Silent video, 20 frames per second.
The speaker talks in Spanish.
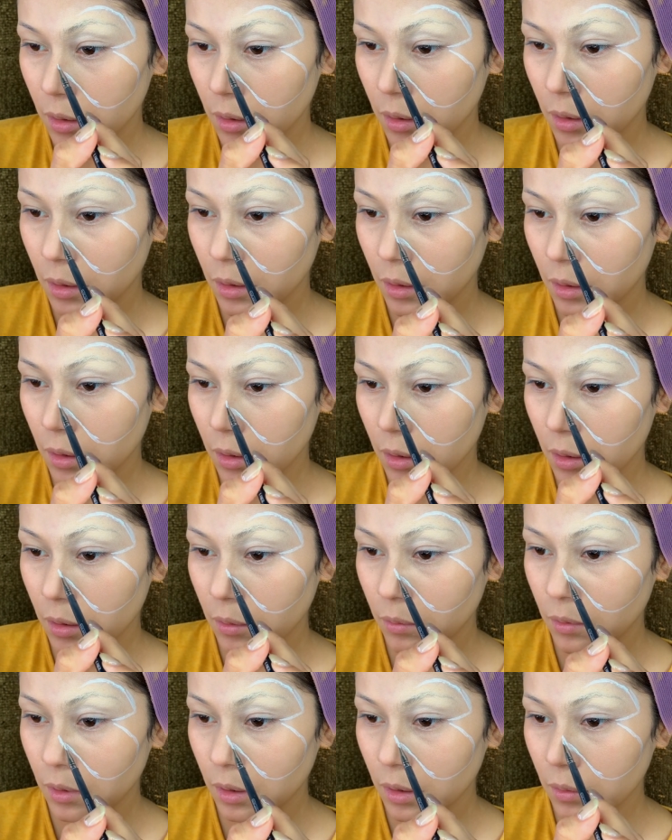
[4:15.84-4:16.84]
y
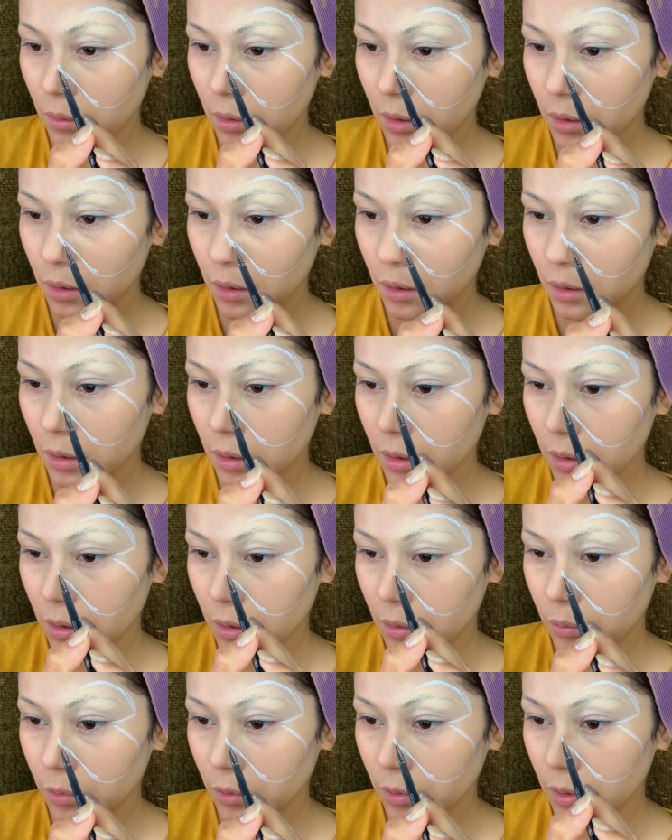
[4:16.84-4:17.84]
aquí voy a
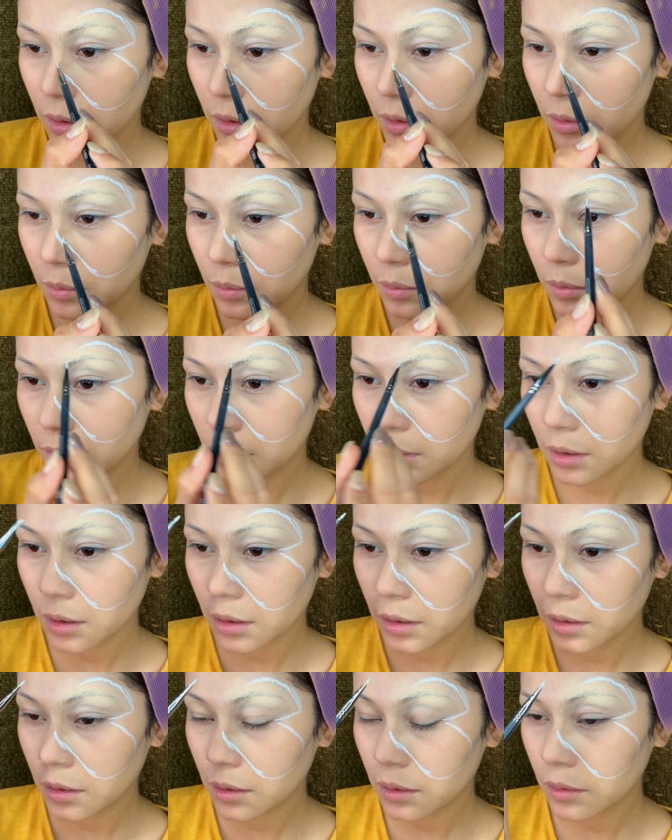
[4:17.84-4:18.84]
venir poquito a
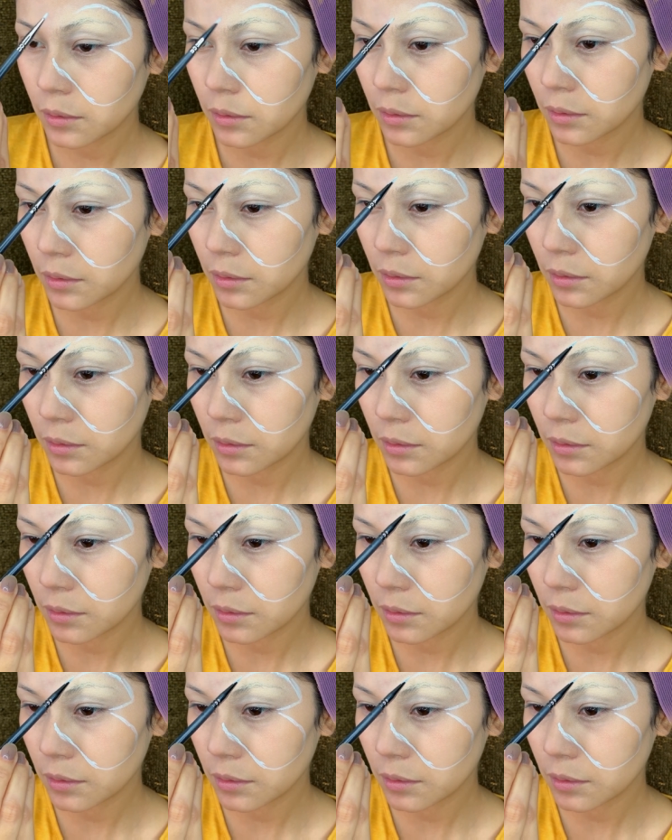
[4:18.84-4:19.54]
poquito